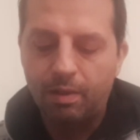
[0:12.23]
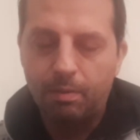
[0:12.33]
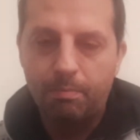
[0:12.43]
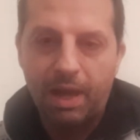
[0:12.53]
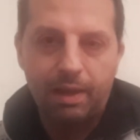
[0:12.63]

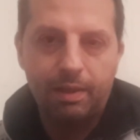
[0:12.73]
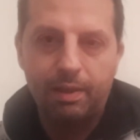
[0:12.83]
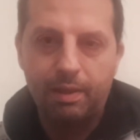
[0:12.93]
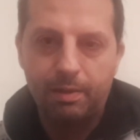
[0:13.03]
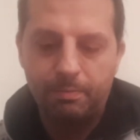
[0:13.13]
Beh,
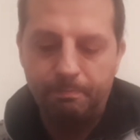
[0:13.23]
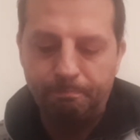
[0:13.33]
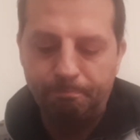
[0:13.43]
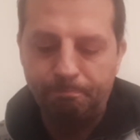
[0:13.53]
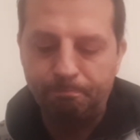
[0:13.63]
eh,
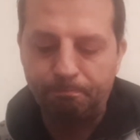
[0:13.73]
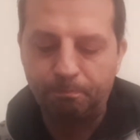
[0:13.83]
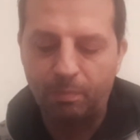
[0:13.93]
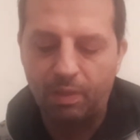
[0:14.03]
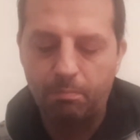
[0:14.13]

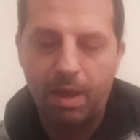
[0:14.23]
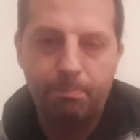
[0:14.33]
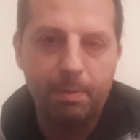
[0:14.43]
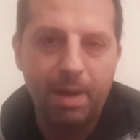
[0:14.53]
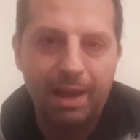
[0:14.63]

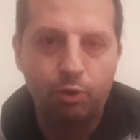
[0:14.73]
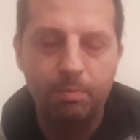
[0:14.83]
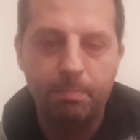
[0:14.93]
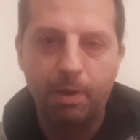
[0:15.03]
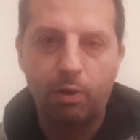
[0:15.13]
Beppe
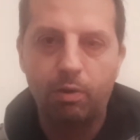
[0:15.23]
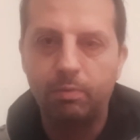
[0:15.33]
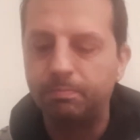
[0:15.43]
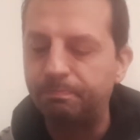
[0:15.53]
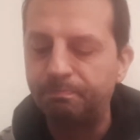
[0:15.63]
Bergomi
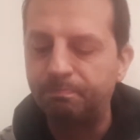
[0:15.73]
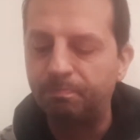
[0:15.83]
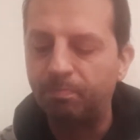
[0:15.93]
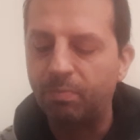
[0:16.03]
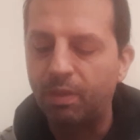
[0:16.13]
però
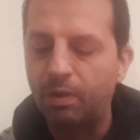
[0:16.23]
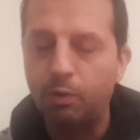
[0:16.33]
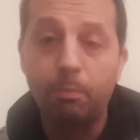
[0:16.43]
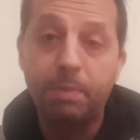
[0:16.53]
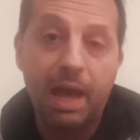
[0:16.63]

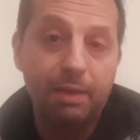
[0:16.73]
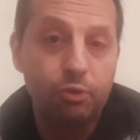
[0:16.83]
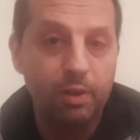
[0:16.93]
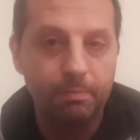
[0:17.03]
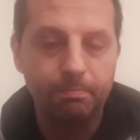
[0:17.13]
non
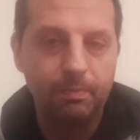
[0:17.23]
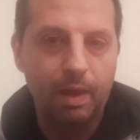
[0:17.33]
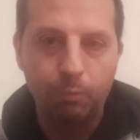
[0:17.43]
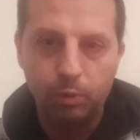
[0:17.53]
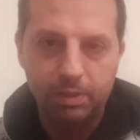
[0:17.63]
piace
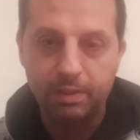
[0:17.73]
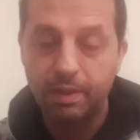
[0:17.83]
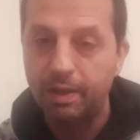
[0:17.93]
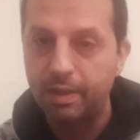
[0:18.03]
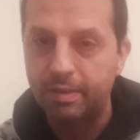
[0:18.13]
a molti
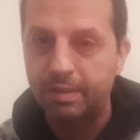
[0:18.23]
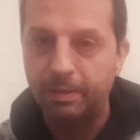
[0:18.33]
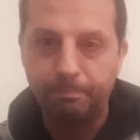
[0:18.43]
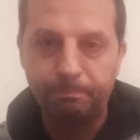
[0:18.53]
interisti,